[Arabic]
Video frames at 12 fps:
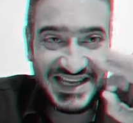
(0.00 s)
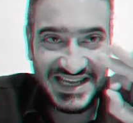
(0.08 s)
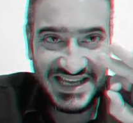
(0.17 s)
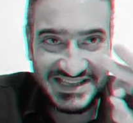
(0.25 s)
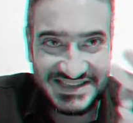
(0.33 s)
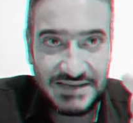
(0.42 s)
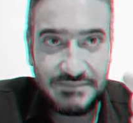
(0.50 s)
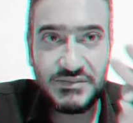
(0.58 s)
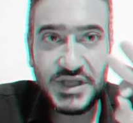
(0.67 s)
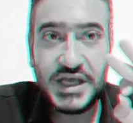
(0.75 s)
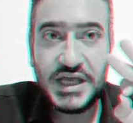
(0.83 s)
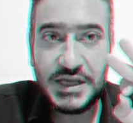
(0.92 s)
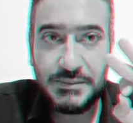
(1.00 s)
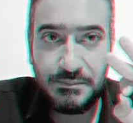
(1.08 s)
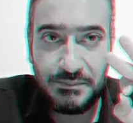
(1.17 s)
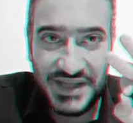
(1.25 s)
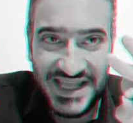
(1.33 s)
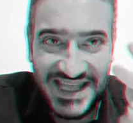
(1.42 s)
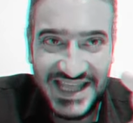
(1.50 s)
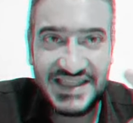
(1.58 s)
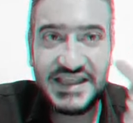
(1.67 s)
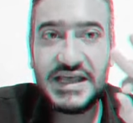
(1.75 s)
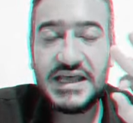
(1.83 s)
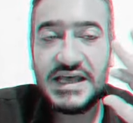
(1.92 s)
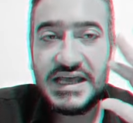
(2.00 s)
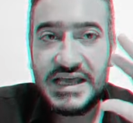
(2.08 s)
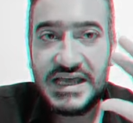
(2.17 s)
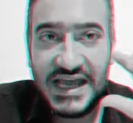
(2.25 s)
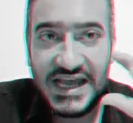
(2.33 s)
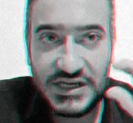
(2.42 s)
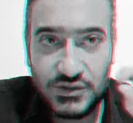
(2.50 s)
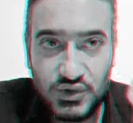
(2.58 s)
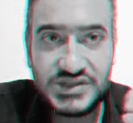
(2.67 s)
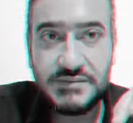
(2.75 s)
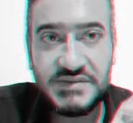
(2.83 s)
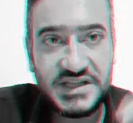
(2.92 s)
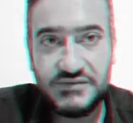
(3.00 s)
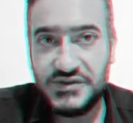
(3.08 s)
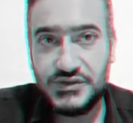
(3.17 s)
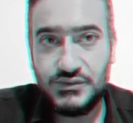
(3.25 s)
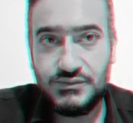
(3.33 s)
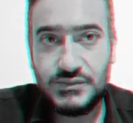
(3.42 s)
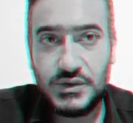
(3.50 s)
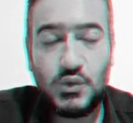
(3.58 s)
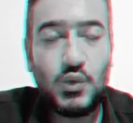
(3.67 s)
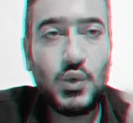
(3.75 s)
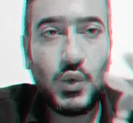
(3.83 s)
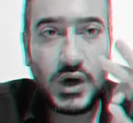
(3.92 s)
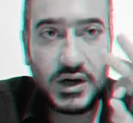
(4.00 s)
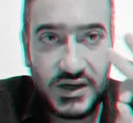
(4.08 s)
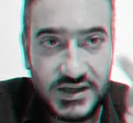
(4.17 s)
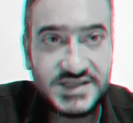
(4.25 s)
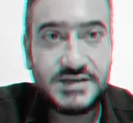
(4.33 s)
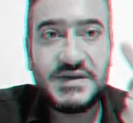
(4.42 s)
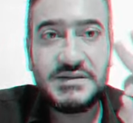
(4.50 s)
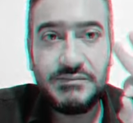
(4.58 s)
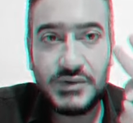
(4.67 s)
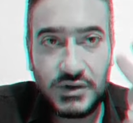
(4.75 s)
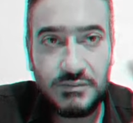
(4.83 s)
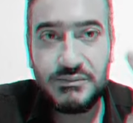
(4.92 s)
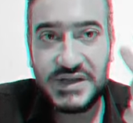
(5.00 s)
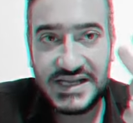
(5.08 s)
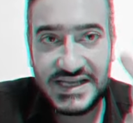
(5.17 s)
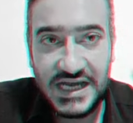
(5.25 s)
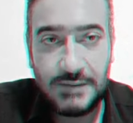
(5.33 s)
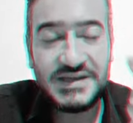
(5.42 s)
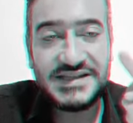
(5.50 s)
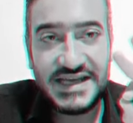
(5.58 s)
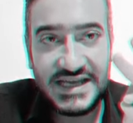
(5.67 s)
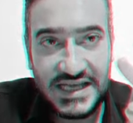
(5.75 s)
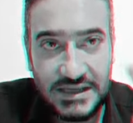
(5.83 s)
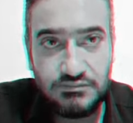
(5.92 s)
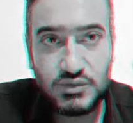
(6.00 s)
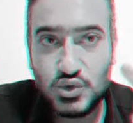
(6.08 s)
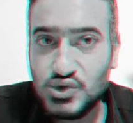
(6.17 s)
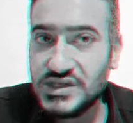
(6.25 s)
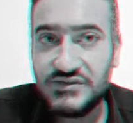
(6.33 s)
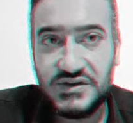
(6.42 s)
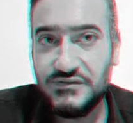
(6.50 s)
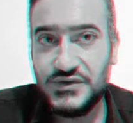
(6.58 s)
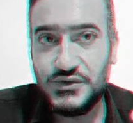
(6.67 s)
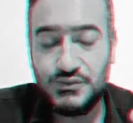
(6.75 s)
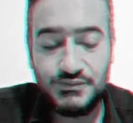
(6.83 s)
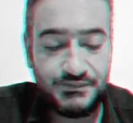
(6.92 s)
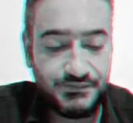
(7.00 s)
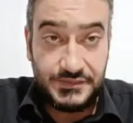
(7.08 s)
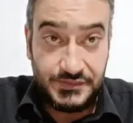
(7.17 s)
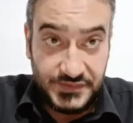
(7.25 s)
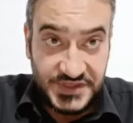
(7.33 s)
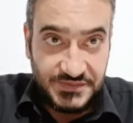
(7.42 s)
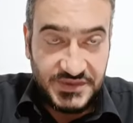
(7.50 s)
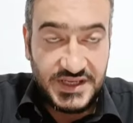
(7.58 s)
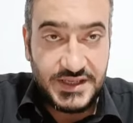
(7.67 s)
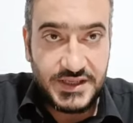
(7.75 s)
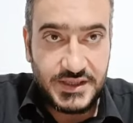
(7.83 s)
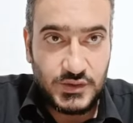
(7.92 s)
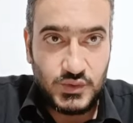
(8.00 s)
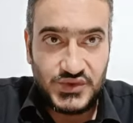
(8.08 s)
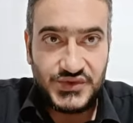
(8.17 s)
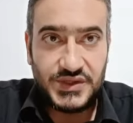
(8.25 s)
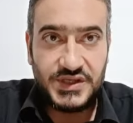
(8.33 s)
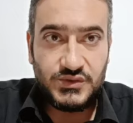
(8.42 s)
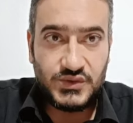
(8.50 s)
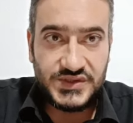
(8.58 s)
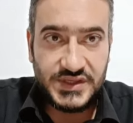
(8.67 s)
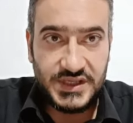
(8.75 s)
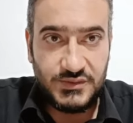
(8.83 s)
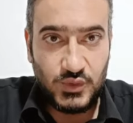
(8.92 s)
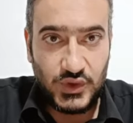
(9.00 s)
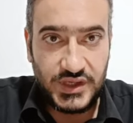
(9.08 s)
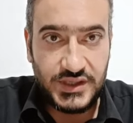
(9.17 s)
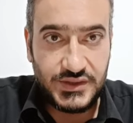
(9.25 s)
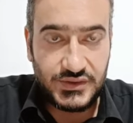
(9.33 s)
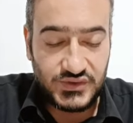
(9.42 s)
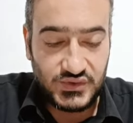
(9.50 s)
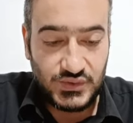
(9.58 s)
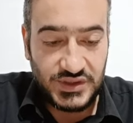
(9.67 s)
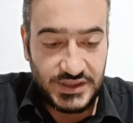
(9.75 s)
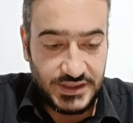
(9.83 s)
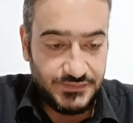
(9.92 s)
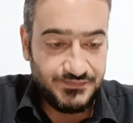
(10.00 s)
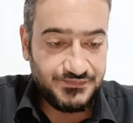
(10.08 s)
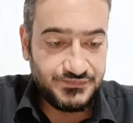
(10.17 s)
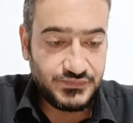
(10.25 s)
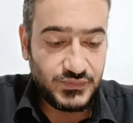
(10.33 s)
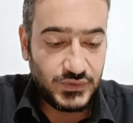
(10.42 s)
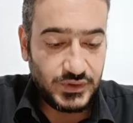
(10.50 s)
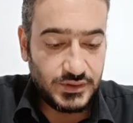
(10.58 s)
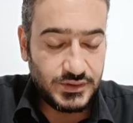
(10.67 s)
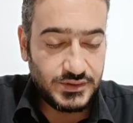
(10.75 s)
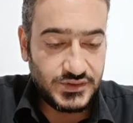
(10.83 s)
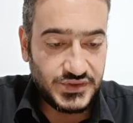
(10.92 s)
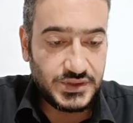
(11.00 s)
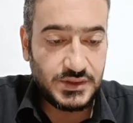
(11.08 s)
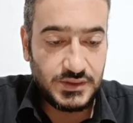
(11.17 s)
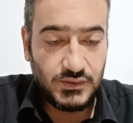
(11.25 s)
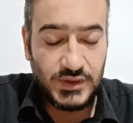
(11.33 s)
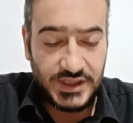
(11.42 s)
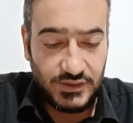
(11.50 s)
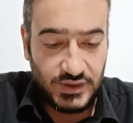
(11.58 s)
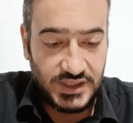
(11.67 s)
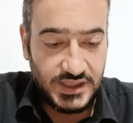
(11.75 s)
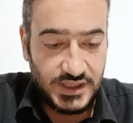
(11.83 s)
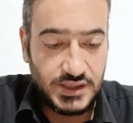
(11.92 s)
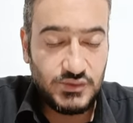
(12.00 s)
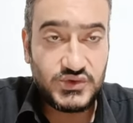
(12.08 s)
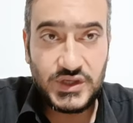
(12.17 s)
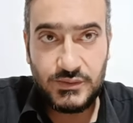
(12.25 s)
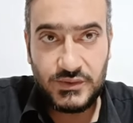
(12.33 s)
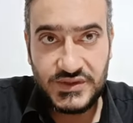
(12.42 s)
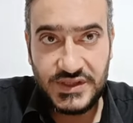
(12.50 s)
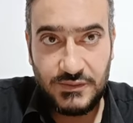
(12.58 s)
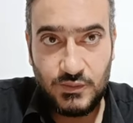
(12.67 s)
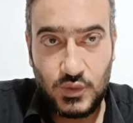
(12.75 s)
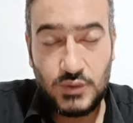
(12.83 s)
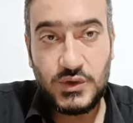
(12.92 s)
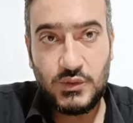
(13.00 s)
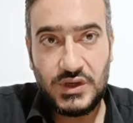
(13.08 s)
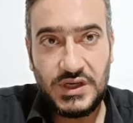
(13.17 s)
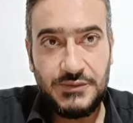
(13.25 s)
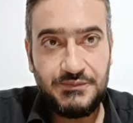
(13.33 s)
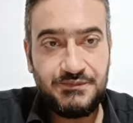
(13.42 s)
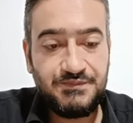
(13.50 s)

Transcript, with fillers: اهتمي بهذا الجزء من الفيديو وقسما برب الكعبة ده أهم جزء في الفيديو بسم الله والصلاة والسلام على رسول الله صلى الله عليه وعلى آله وصحبه وسلم ومن والاه